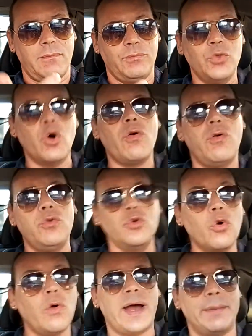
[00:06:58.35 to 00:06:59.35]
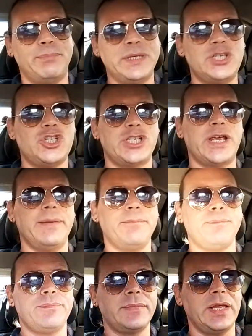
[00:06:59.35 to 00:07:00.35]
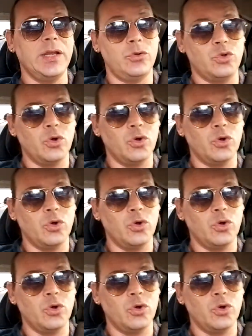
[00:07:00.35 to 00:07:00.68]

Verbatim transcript: non, non capisce il